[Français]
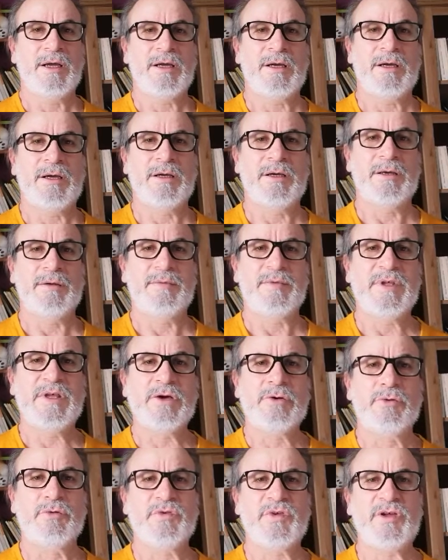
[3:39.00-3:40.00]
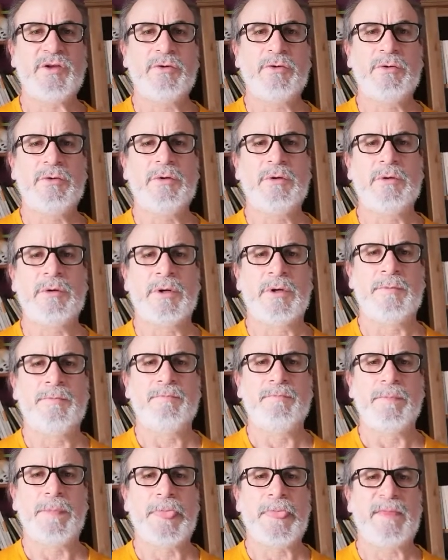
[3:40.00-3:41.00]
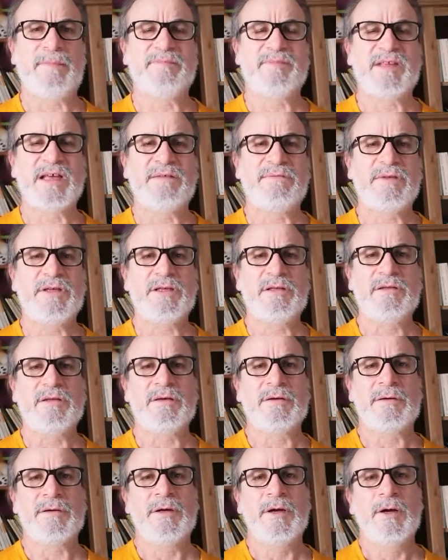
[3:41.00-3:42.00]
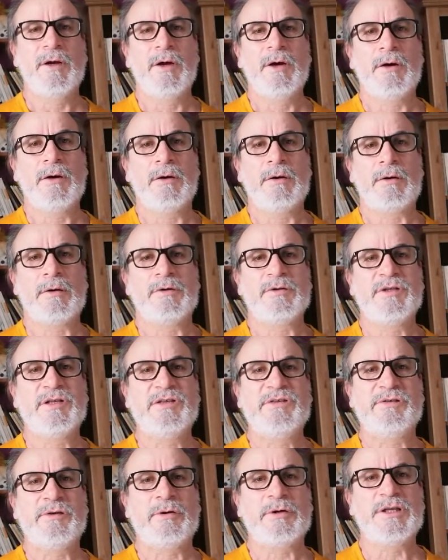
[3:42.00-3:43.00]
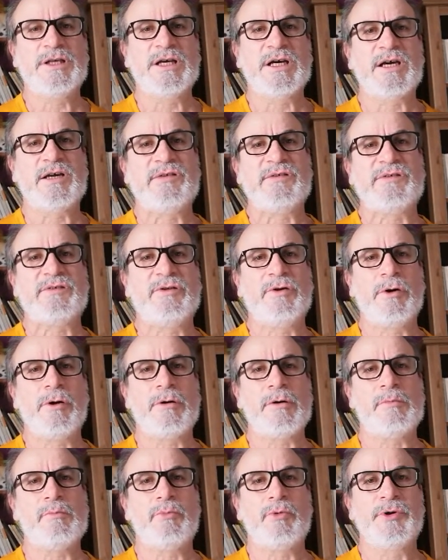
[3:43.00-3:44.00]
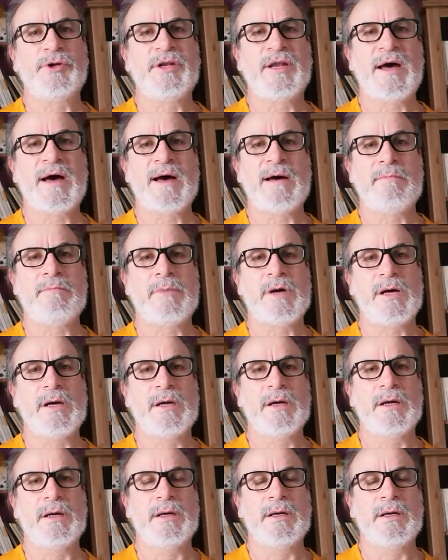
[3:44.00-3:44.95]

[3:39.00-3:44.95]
Et il continue, euh, David, en disant, il restaure mon âme.